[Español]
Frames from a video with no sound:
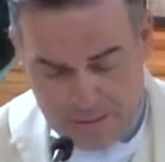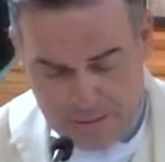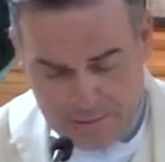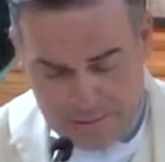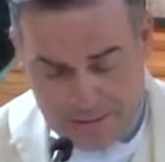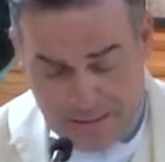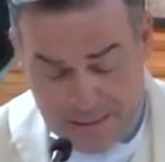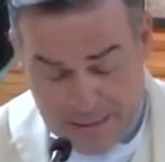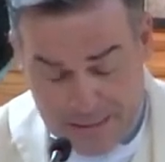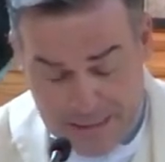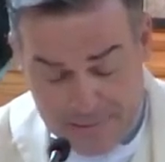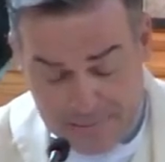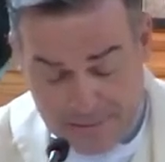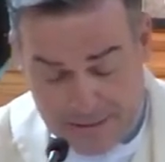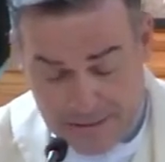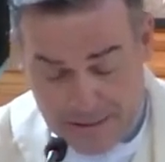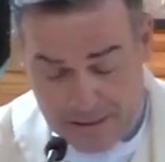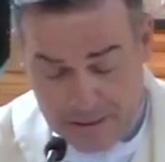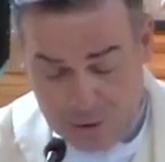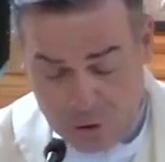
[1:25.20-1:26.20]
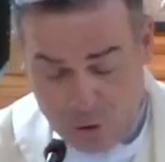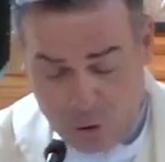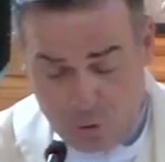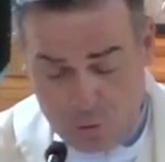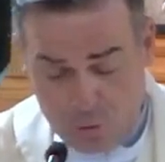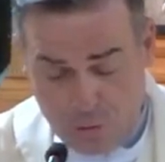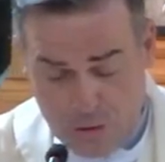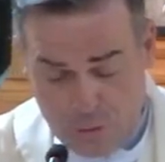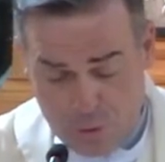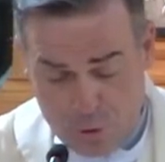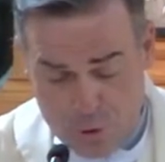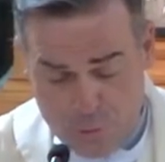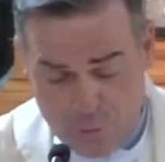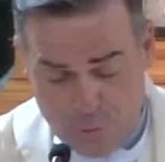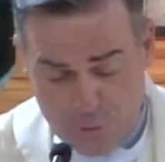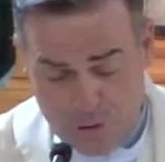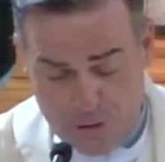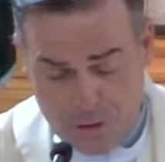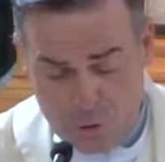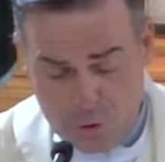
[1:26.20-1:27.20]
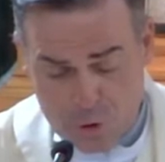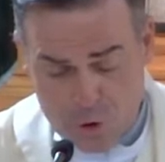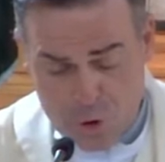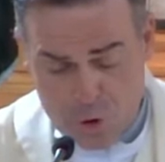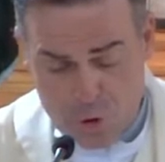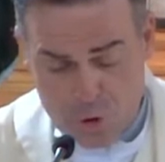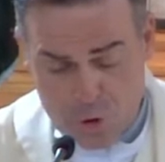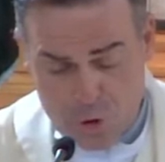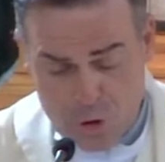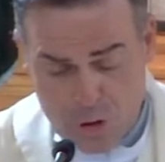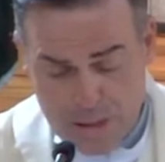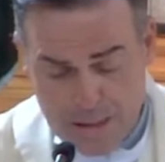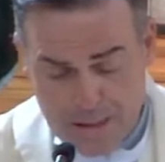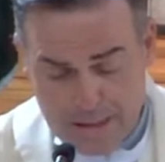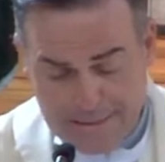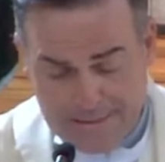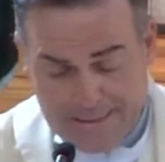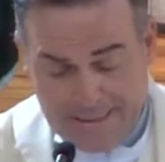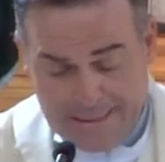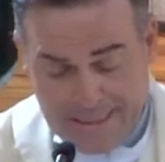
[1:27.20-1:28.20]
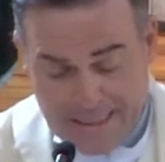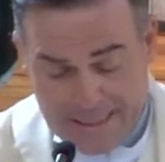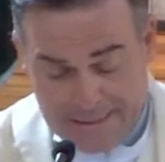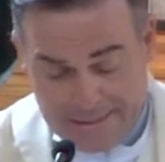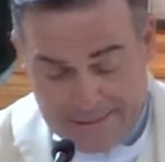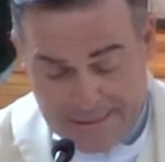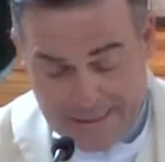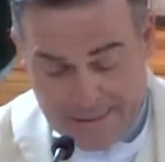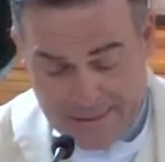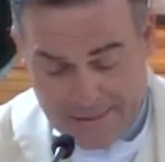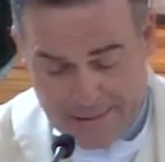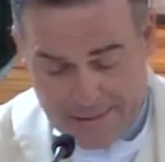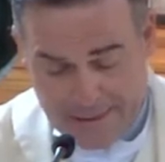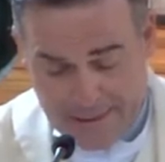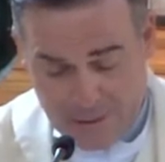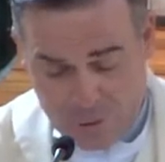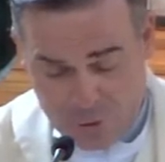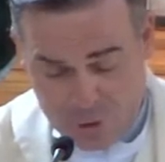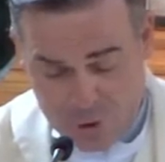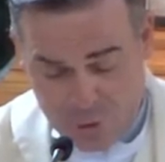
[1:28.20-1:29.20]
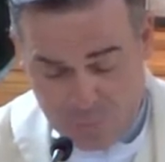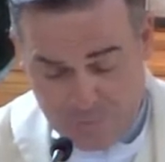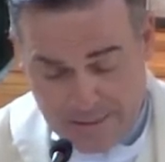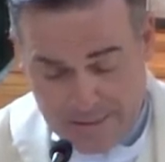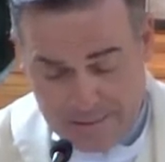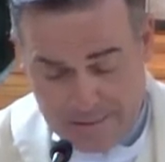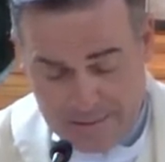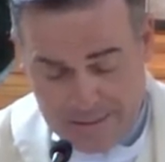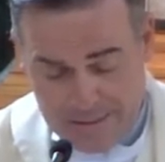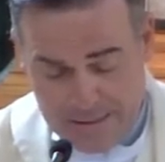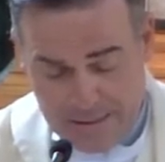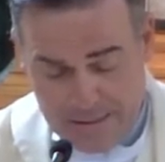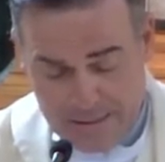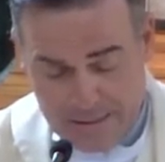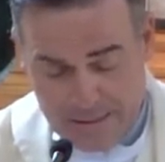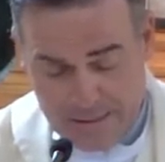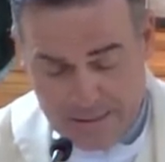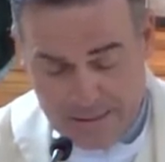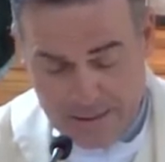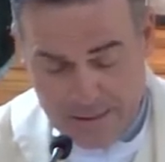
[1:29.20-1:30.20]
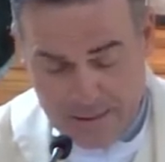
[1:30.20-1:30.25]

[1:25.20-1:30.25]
derriba del trono a los poderosos y enaltece a los humildes.